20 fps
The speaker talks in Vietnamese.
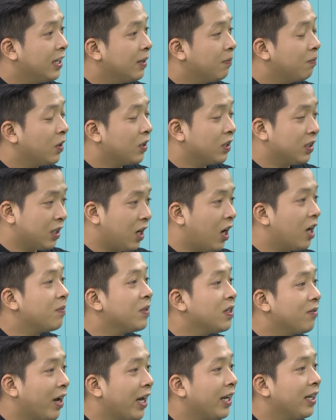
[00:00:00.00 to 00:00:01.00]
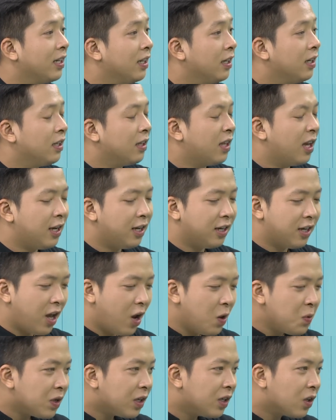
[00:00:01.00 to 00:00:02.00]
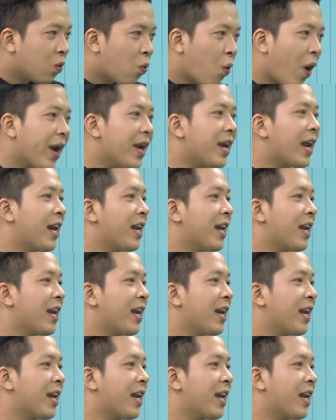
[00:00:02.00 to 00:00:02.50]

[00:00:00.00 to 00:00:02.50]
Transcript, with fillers: mọi người gọi em như vậy thì nếu như được quay lại